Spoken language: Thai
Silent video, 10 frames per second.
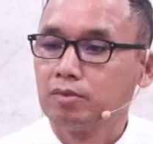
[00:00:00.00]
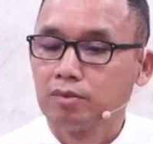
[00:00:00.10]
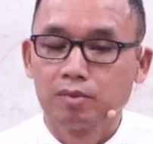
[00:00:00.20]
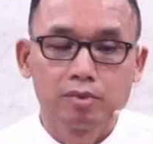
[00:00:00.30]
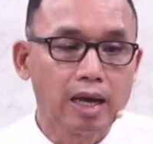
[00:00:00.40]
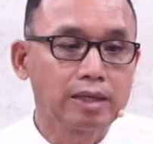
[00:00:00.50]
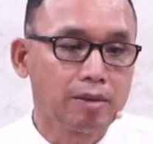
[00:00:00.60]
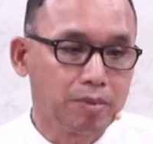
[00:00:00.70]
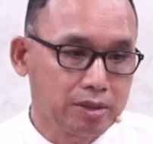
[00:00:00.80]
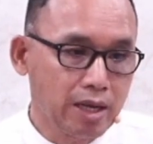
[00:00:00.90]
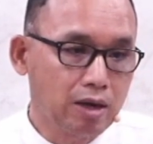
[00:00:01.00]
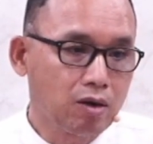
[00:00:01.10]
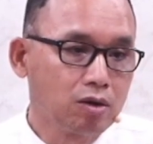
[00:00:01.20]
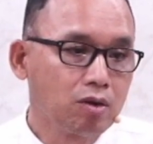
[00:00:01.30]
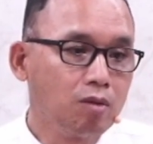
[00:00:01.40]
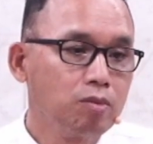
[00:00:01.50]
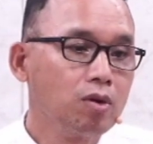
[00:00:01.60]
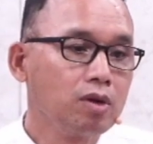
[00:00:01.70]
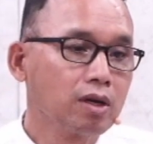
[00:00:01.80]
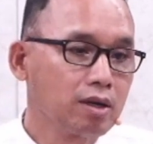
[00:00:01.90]
ตรัสกับประชากรของพระองค์
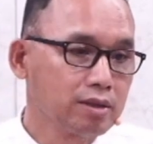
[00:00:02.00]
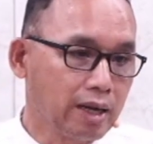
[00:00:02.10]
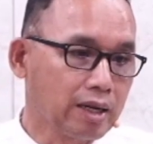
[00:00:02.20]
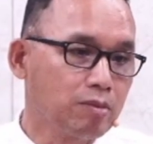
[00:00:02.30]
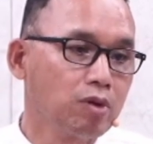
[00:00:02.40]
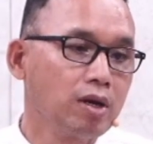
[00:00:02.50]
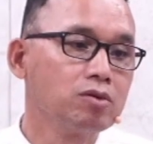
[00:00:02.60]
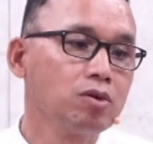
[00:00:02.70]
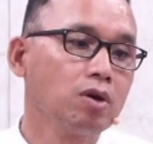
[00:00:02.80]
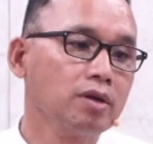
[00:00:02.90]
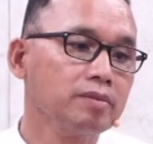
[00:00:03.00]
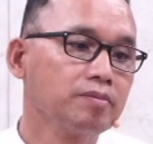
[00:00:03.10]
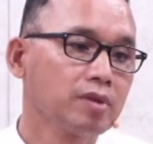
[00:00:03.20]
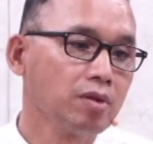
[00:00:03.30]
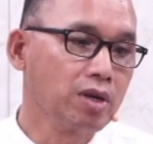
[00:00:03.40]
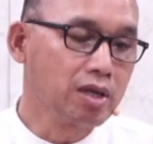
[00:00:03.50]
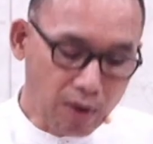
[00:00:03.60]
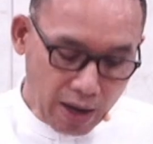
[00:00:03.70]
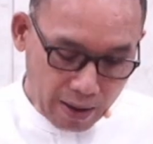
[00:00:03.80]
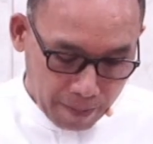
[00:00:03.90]
แล้วก็ตรัสกับพวกเราทุกคนวันนี้ว่า
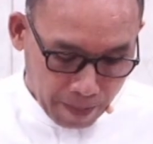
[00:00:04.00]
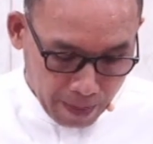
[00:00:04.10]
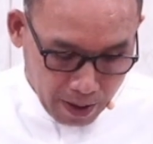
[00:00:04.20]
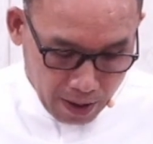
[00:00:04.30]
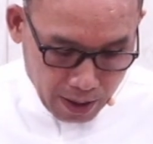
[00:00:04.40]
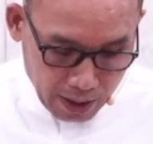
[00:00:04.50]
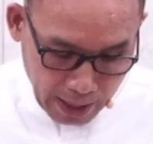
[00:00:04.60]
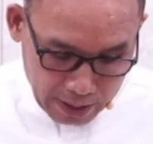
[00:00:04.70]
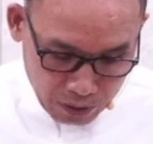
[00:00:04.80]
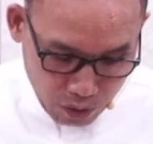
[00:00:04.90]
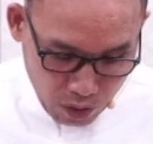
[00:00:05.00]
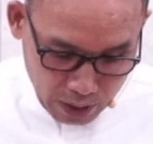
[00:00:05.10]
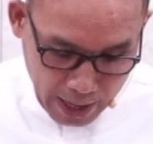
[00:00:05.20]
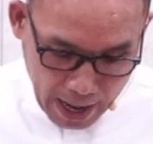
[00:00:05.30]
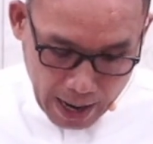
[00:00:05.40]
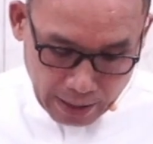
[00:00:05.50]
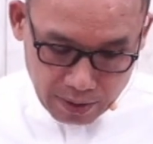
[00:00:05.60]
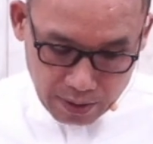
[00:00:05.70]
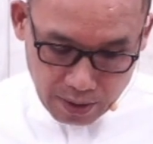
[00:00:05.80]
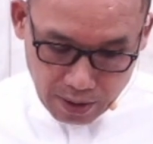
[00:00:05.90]
การถืออดอาหาร
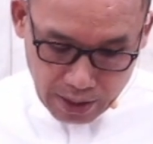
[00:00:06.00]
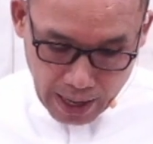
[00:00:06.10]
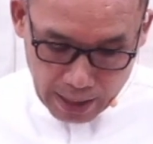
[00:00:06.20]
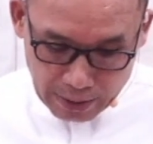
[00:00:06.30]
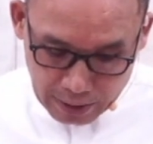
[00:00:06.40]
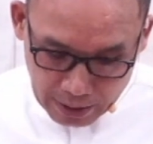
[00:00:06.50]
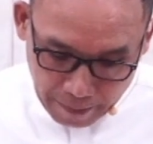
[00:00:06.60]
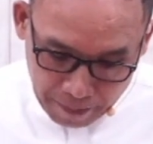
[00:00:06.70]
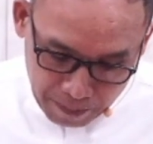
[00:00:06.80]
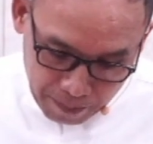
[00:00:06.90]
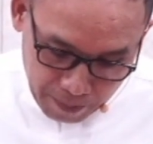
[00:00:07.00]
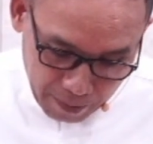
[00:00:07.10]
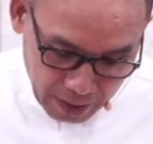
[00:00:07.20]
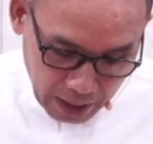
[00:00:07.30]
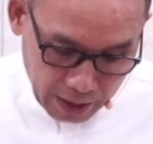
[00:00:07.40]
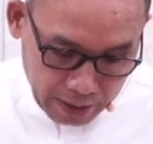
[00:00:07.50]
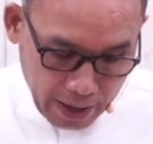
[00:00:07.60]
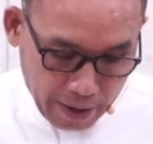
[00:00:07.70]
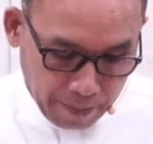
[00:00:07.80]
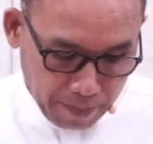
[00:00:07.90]
คือการที่แก้
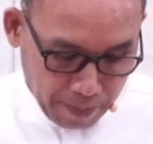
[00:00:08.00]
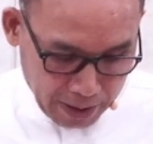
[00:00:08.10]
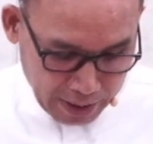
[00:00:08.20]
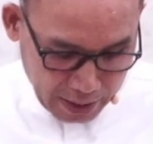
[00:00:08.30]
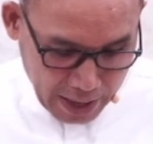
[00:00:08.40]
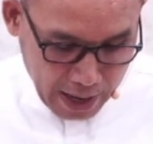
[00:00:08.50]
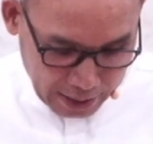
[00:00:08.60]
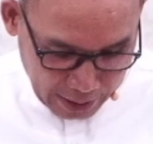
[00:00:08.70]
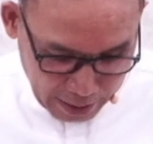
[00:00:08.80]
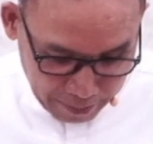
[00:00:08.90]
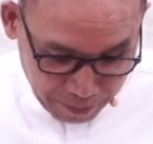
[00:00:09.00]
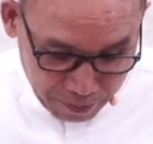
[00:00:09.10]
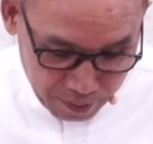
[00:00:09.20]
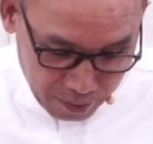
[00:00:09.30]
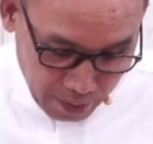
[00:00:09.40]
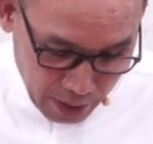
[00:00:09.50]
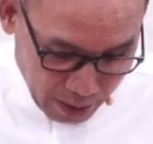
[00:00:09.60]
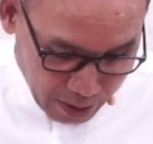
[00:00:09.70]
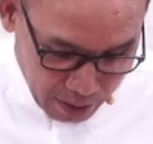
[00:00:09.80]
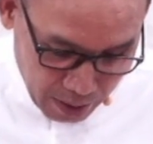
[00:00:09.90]
พันธนะอัตธรรม
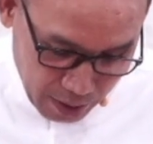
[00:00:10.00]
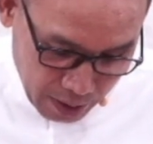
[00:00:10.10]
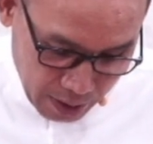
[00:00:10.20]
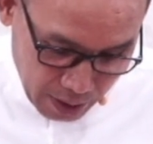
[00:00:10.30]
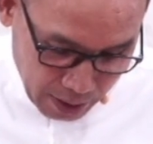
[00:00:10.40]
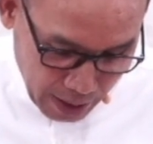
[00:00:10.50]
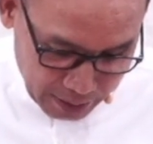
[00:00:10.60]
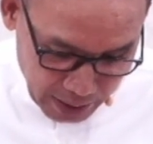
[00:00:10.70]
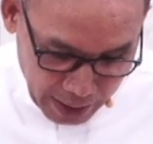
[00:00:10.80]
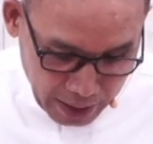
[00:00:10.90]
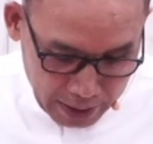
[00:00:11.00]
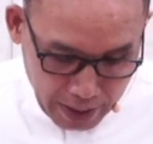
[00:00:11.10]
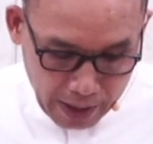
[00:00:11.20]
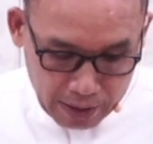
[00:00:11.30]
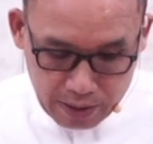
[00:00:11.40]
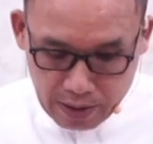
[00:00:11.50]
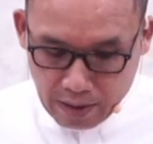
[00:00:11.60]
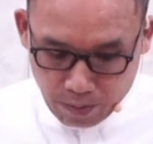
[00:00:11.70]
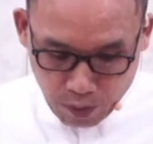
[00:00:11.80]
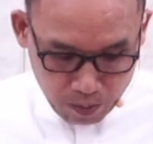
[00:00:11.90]
แก้สายรัดแอกการ
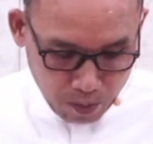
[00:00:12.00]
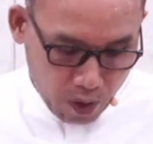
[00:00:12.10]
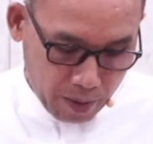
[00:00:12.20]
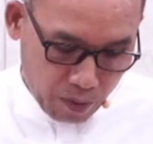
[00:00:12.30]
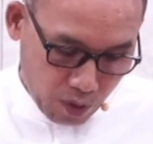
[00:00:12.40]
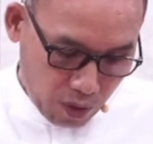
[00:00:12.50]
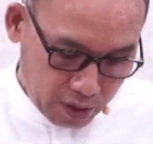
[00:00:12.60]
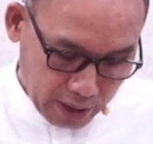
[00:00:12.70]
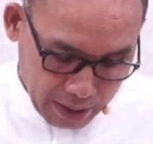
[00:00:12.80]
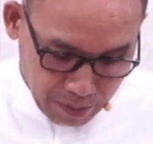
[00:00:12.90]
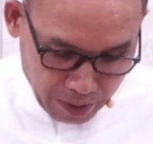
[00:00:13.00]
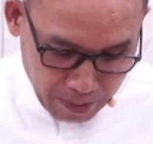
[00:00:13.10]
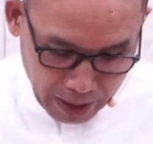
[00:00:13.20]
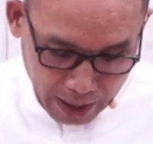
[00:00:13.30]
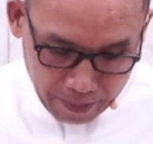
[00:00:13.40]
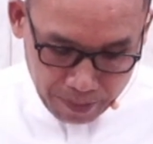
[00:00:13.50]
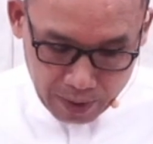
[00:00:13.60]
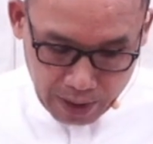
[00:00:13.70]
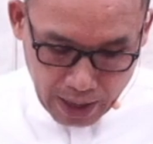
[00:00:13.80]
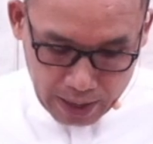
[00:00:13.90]
ปลดปล่อยผู้คน การบีบบังคับ การ